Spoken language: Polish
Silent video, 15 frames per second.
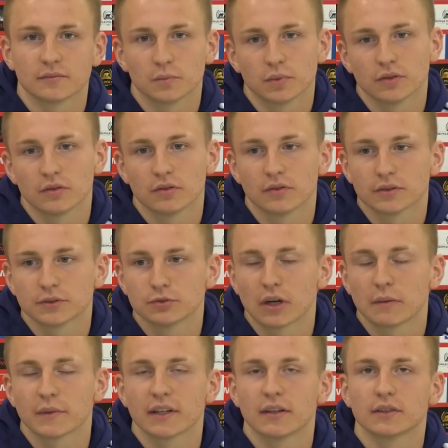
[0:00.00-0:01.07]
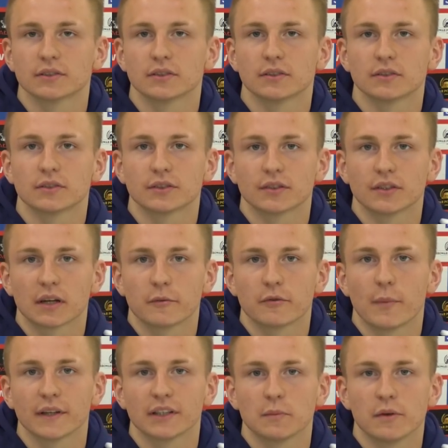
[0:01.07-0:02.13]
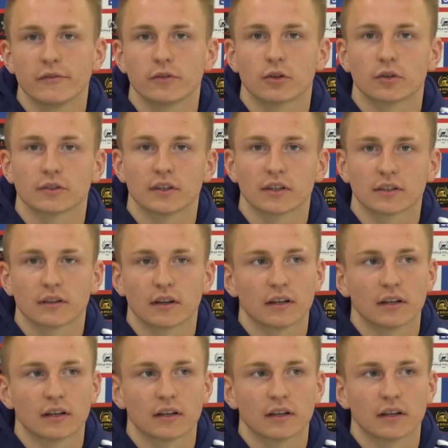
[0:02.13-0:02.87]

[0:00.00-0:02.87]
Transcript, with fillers: bo słucham tego, co, co jakby wpadnie mi w ucho, tak?